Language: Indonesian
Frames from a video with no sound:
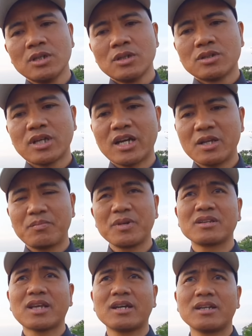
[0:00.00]
Saya
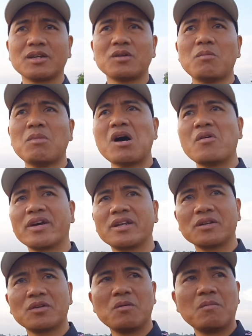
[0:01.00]
dipintain igomah wen
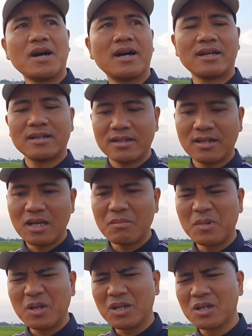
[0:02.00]
igomah
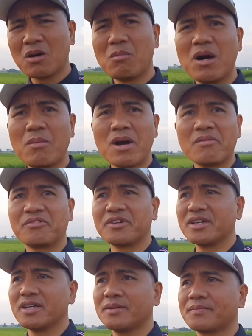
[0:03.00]
ini igomah
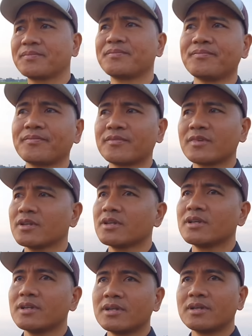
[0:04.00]
mafi.
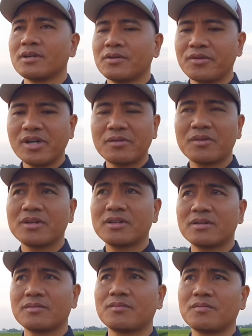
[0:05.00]
Wen
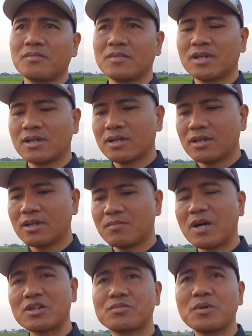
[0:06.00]
uh,
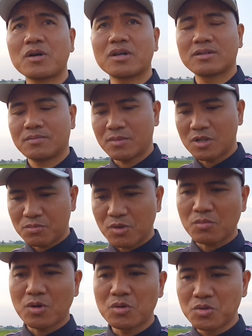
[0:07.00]
paspor, paspor
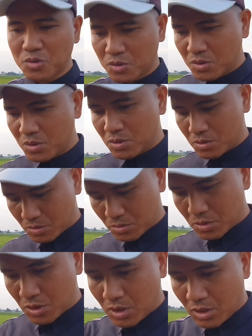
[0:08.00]
wujud
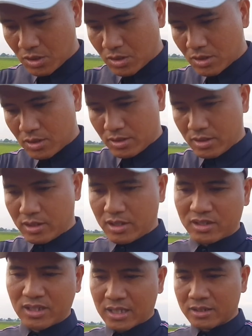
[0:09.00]
di
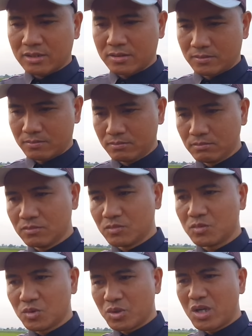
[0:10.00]
tas.
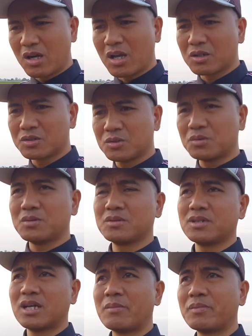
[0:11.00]
Dia langsung
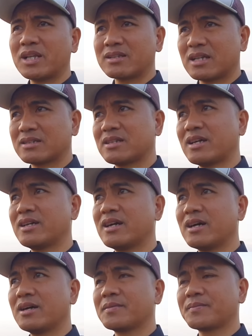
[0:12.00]
ngambil tas
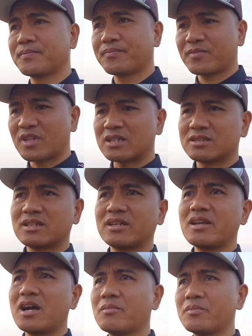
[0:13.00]
saya, tas saya
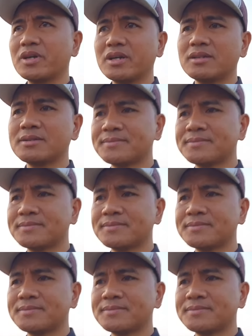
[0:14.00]
diambil.